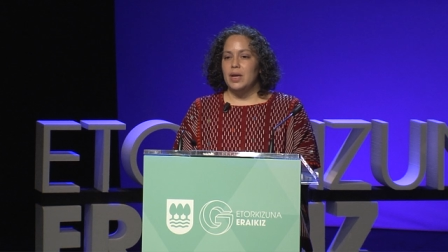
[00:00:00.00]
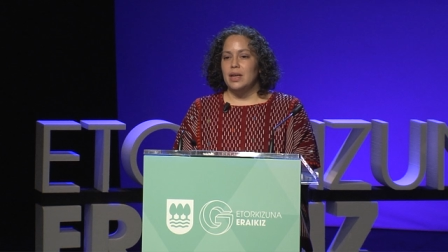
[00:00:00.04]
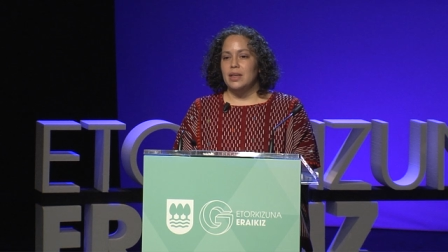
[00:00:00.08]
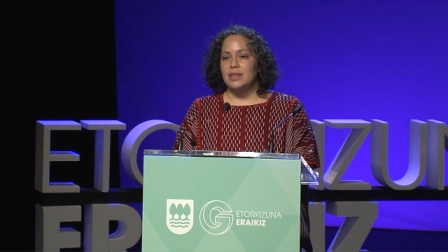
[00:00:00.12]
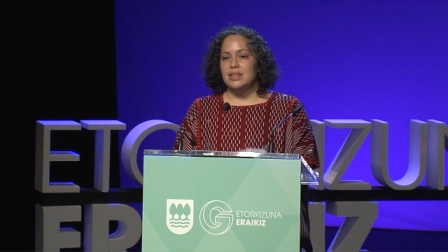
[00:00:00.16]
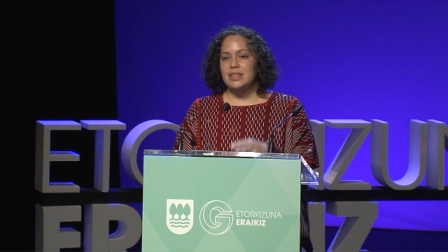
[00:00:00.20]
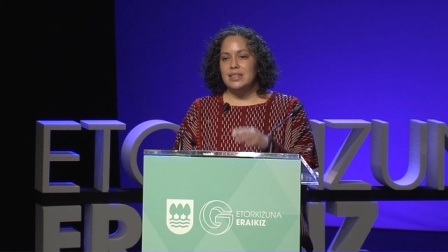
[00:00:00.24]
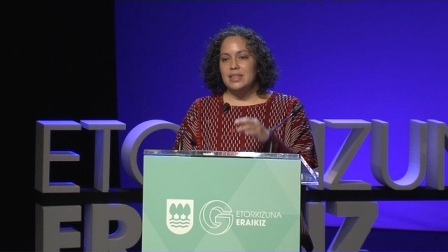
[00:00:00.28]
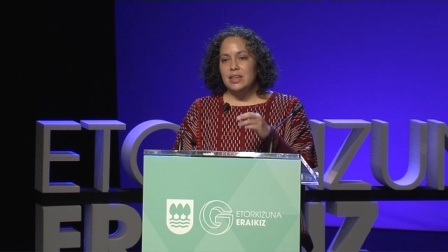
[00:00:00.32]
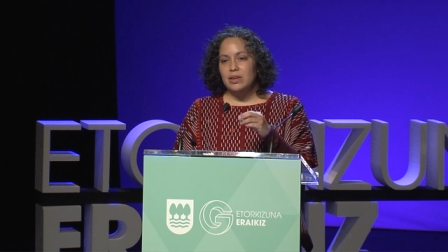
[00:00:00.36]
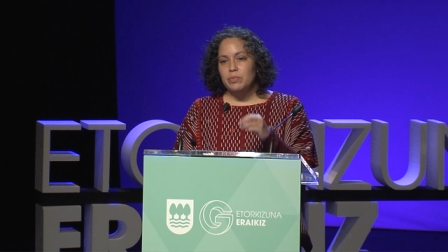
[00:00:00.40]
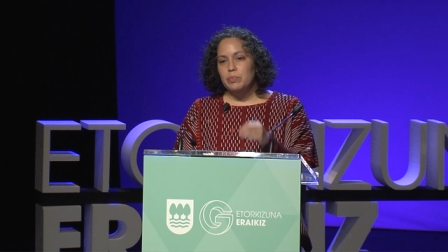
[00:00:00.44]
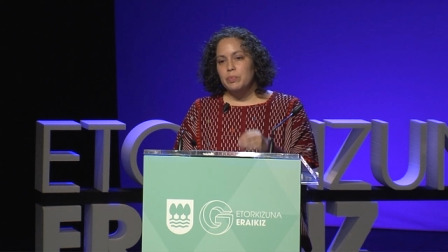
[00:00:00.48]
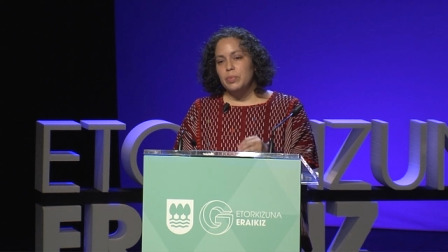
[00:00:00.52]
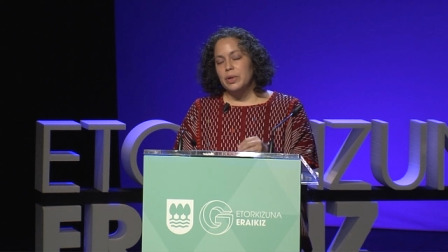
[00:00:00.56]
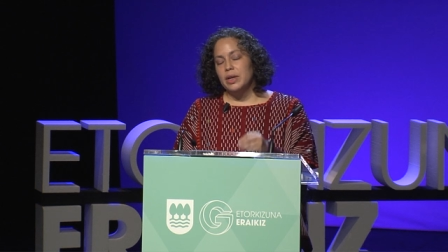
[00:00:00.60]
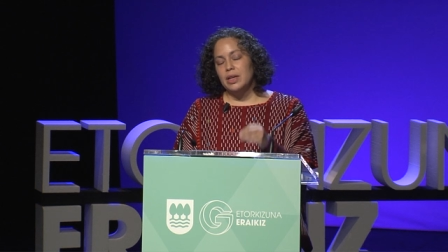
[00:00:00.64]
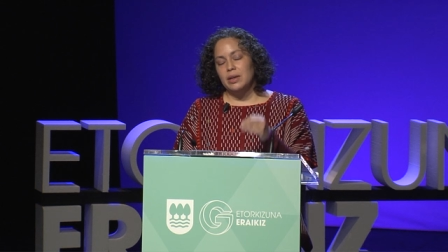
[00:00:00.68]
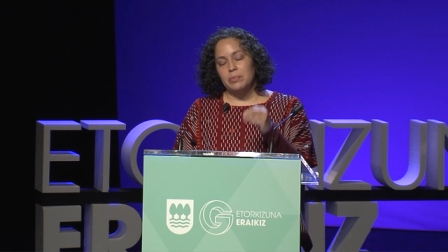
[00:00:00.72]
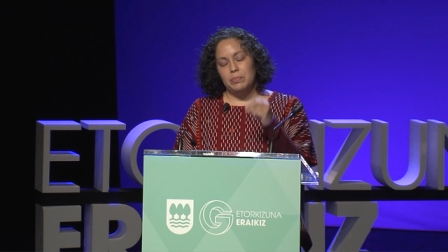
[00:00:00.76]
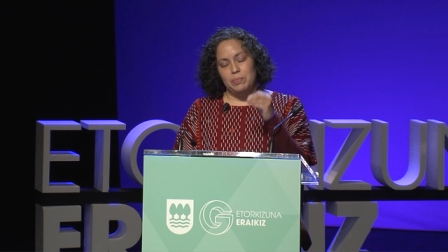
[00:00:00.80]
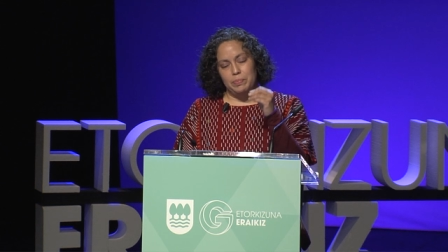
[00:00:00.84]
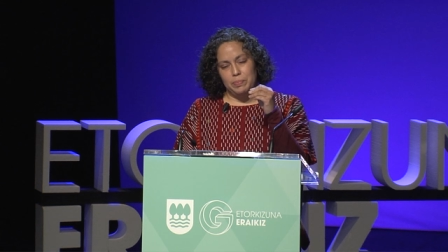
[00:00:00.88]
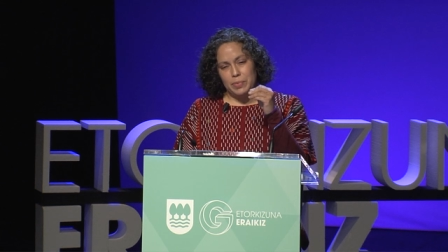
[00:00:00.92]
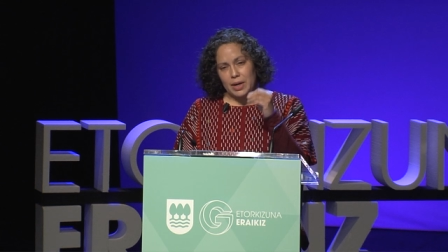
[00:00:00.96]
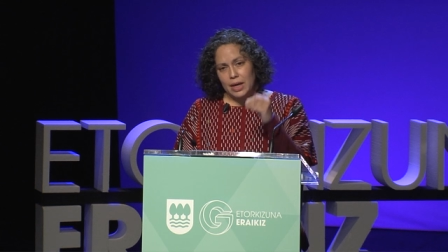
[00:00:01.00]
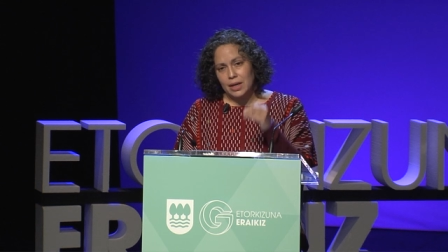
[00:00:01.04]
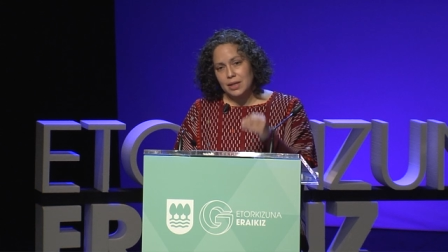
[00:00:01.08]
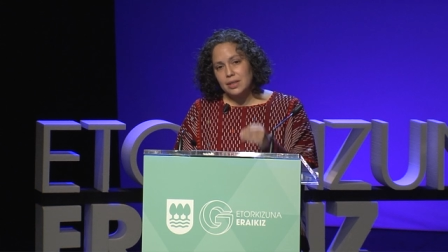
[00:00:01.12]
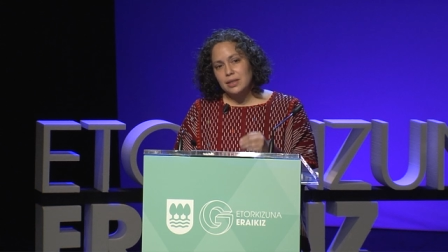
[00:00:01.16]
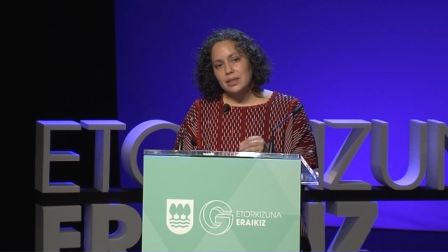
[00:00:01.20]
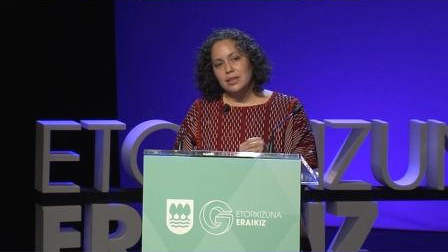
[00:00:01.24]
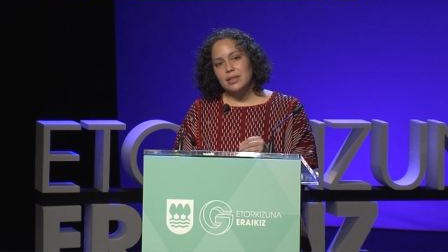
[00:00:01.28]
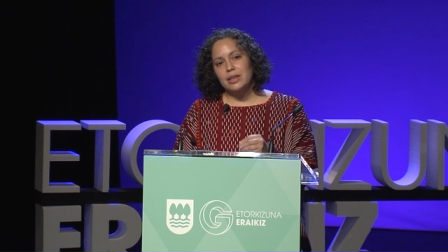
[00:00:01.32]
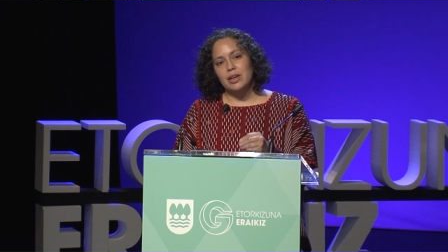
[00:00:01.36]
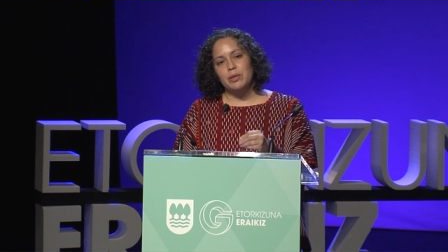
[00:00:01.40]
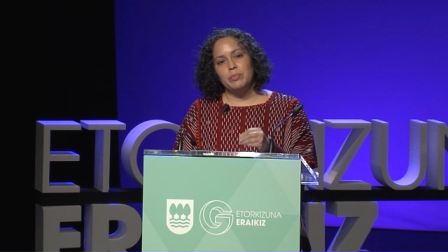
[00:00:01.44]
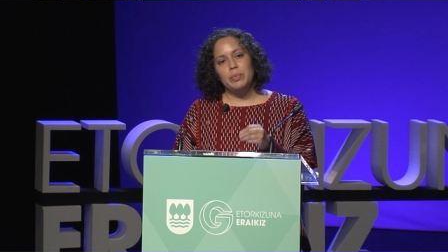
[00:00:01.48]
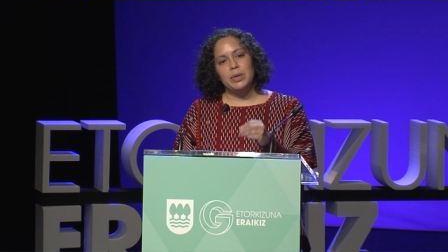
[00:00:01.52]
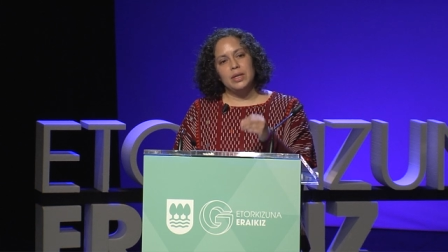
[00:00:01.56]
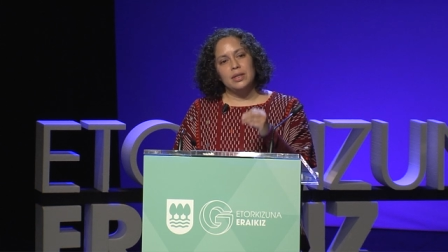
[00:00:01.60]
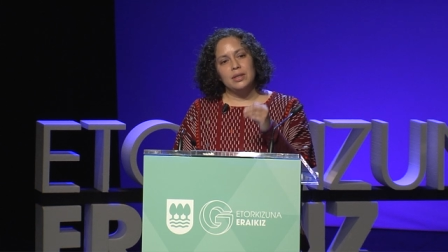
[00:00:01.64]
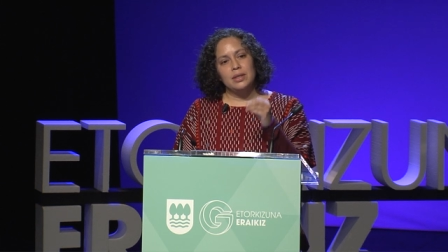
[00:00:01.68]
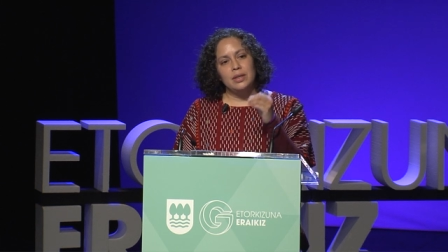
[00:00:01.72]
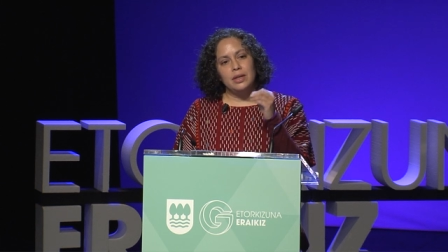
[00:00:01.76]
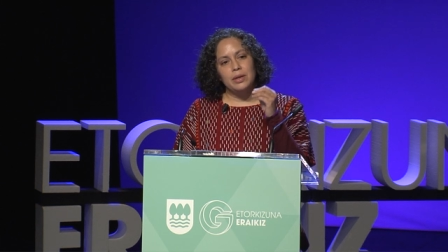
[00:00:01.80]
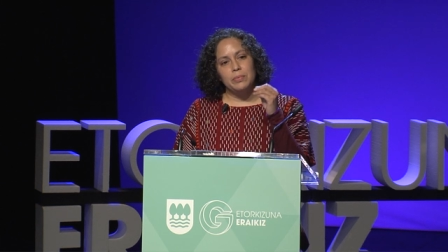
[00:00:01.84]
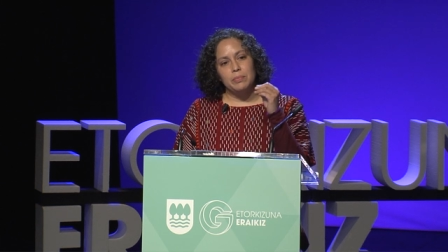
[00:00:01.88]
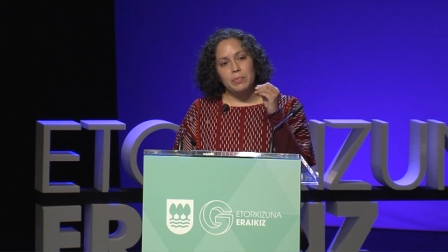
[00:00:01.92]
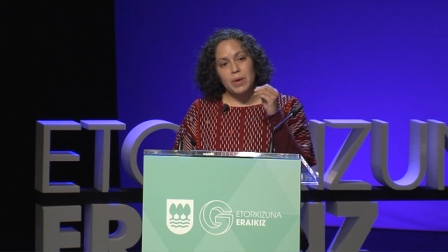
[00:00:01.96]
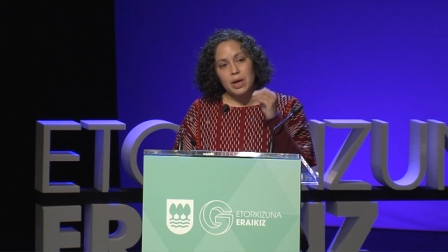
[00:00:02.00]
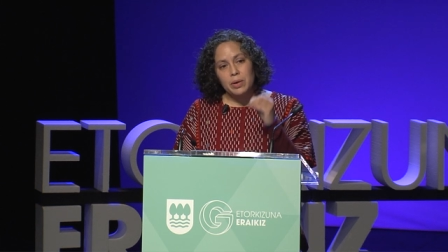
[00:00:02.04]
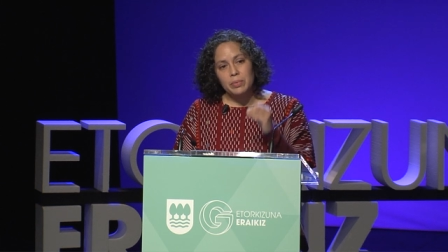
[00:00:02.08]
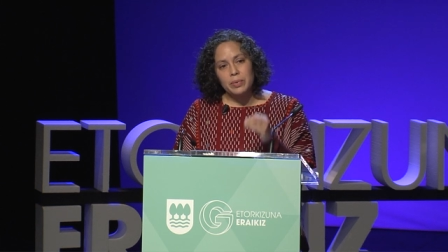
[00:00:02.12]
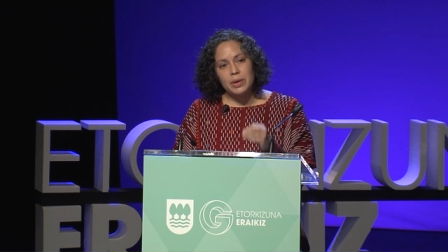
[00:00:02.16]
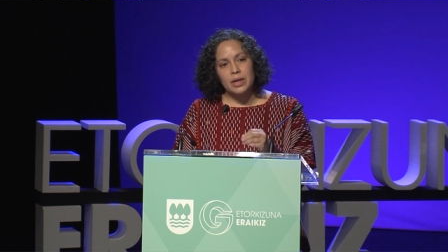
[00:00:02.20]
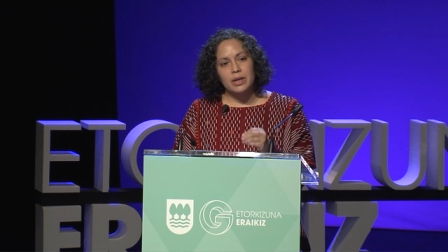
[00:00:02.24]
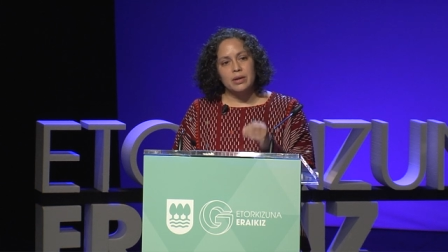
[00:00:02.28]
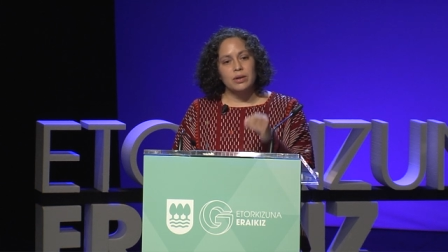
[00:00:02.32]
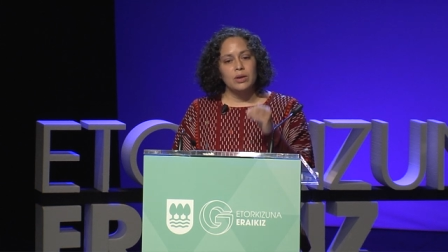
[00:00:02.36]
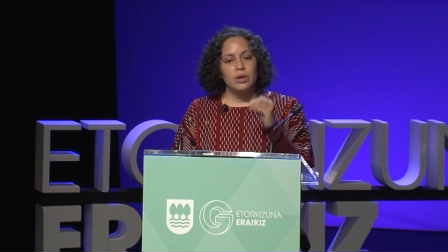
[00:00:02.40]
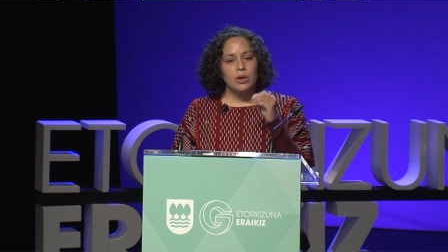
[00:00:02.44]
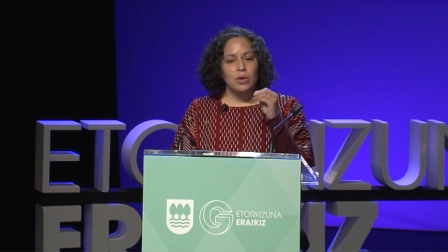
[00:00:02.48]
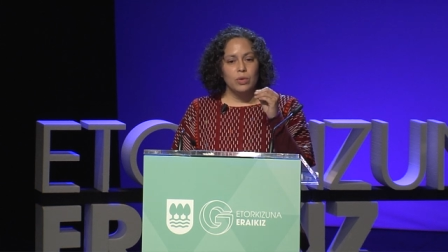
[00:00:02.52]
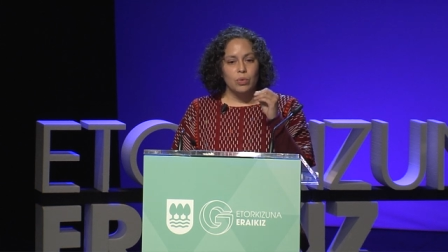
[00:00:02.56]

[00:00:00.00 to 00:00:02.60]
siempre prácticamente va a haber